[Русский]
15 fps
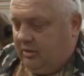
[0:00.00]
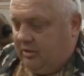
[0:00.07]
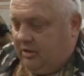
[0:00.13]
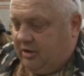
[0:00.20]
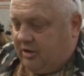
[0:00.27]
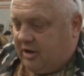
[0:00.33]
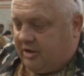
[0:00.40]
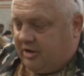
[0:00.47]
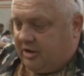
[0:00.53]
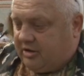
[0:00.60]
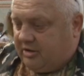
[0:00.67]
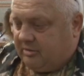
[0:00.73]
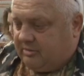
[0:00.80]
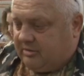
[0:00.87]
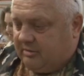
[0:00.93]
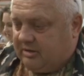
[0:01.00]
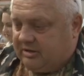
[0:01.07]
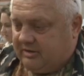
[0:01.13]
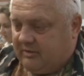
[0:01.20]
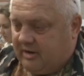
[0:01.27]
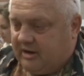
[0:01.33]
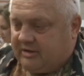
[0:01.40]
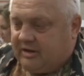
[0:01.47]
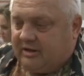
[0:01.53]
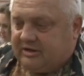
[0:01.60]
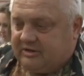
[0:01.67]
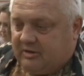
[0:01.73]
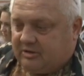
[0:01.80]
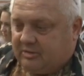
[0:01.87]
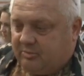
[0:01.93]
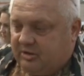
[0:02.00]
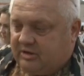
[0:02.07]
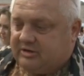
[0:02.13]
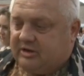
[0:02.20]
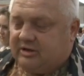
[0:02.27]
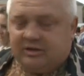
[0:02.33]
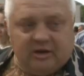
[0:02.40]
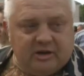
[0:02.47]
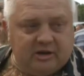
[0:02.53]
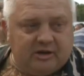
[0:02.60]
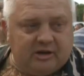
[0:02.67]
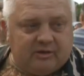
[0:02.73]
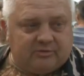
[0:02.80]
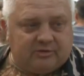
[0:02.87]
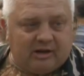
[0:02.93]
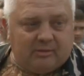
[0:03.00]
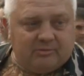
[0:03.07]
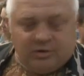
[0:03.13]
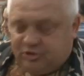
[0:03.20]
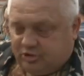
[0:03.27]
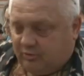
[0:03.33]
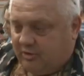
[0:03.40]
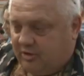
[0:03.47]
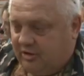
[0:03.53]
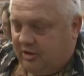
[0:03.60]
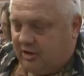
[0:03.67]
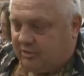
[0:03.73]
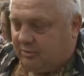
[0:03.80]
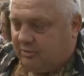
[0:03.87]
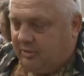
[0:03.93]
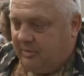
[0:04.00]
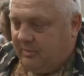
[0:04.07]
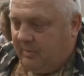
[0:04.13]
И никаких, там называется, как называется, пестицидов, там, ничего нету.